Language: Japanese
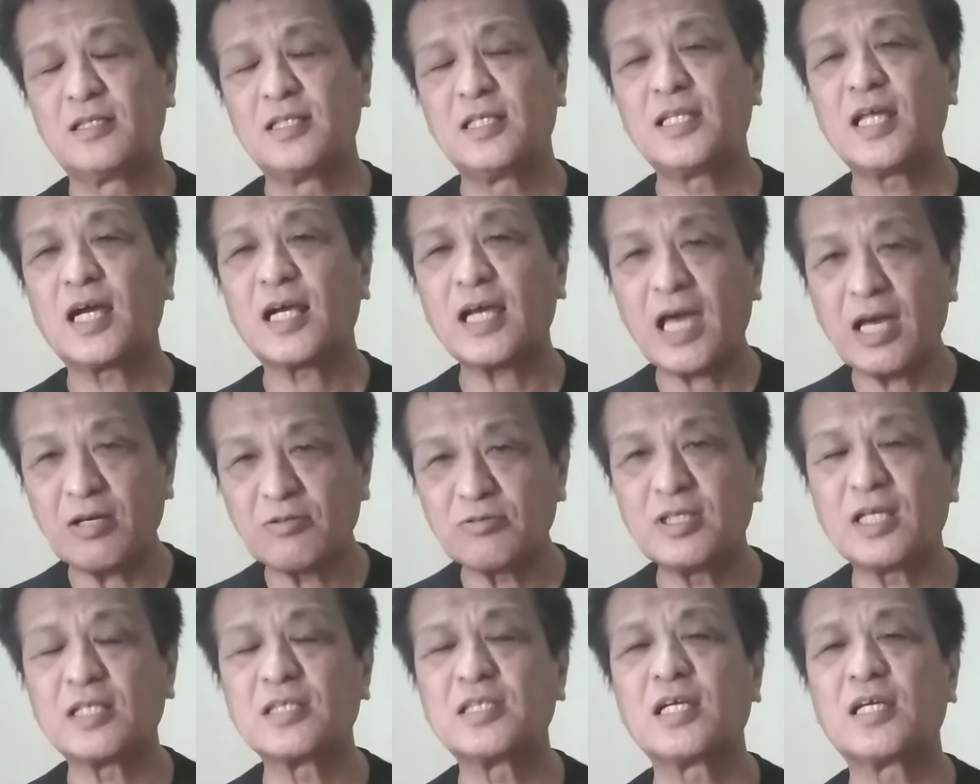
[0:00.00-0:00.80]
で、仲
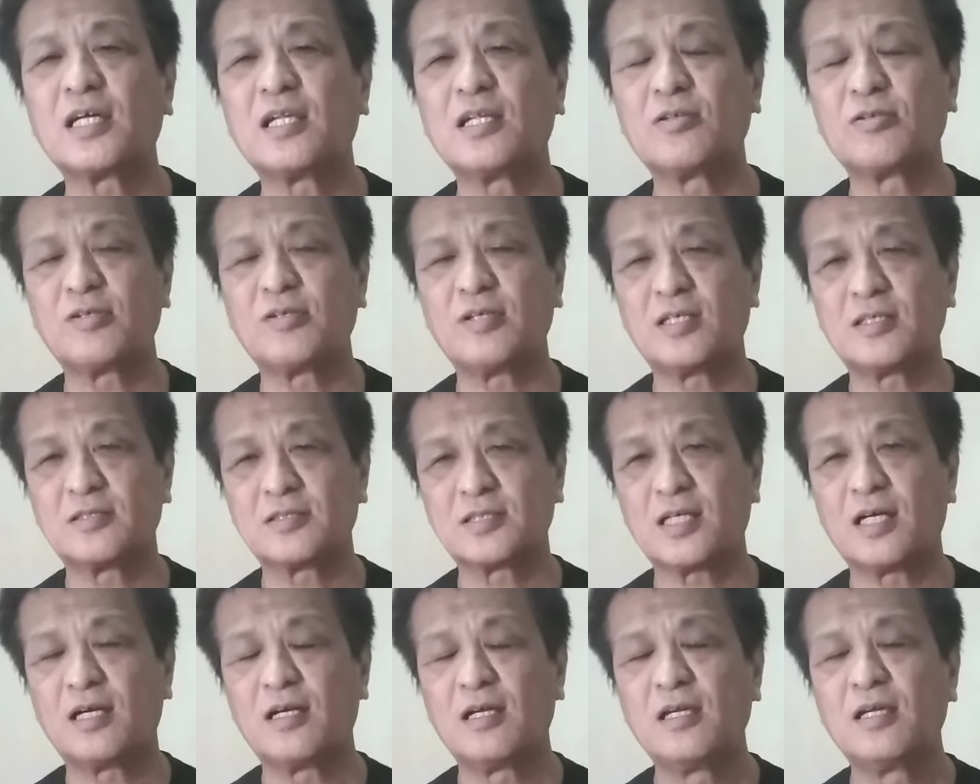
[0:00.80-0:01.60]
良くなっていいといけない
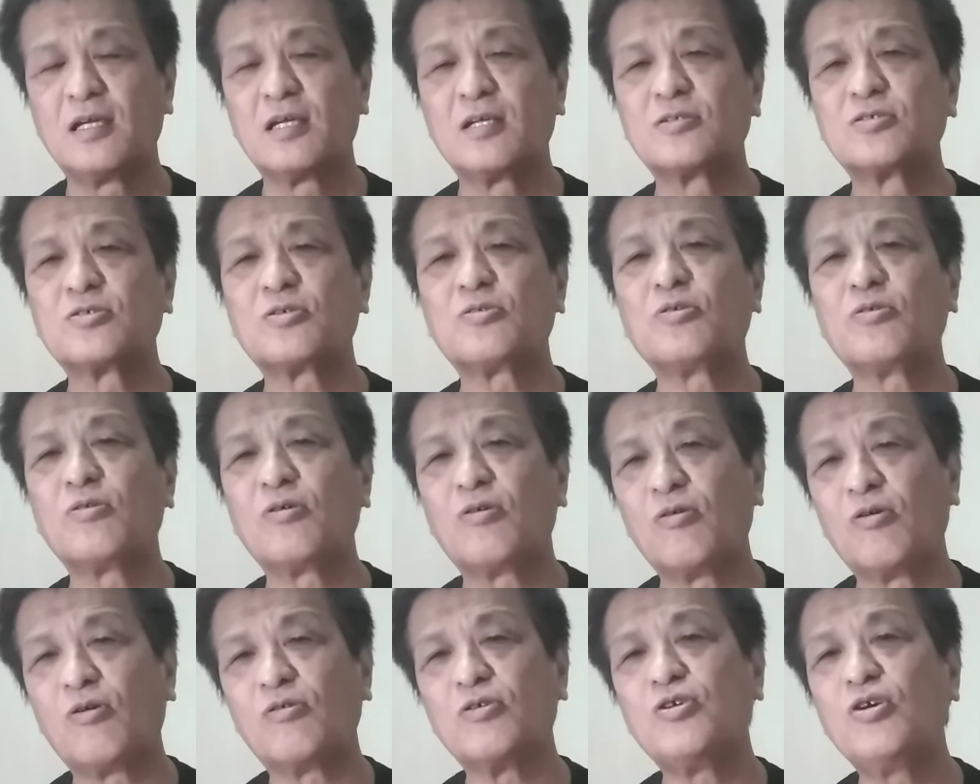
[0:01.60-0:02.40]
ですかそ
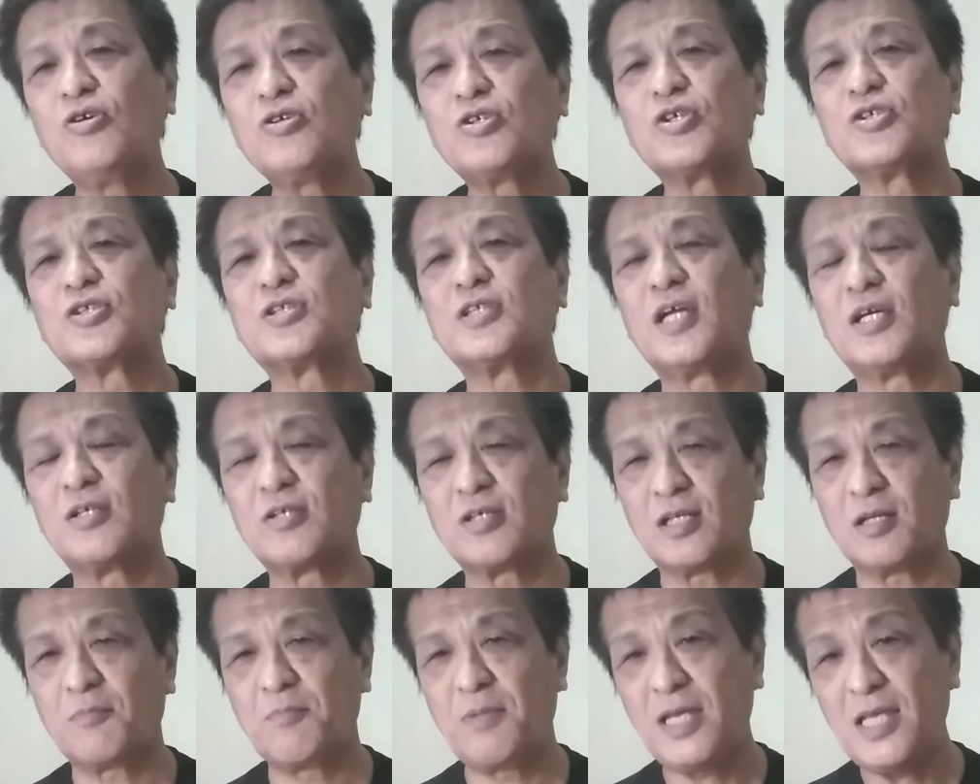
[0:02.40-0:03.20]
の優秀しない
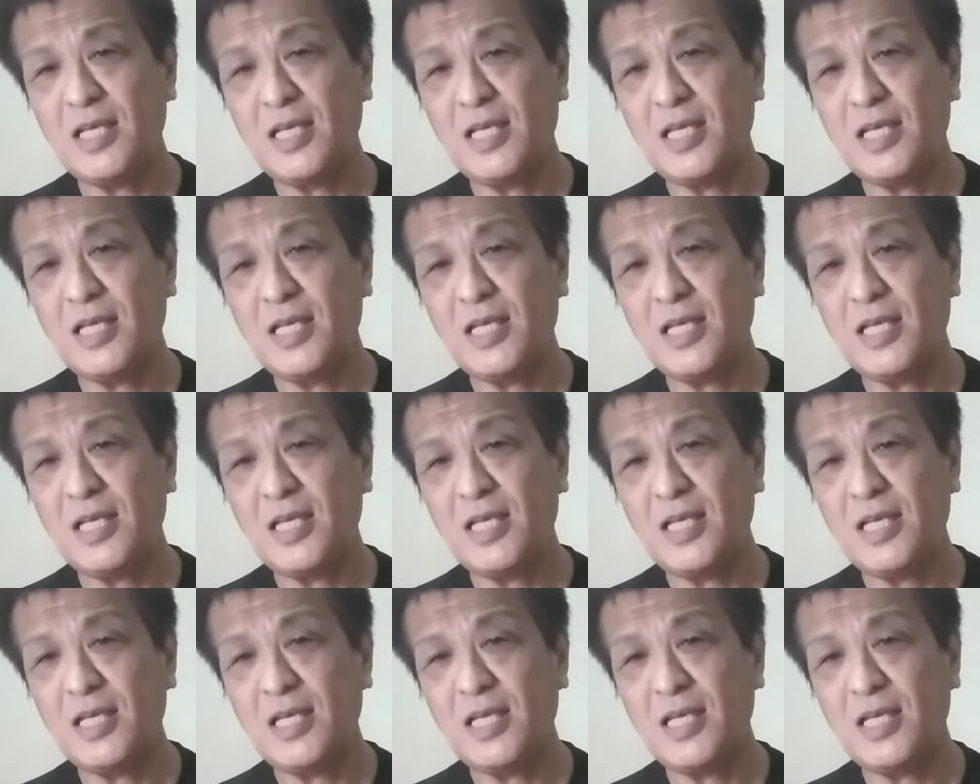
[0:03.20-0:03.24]
といけない。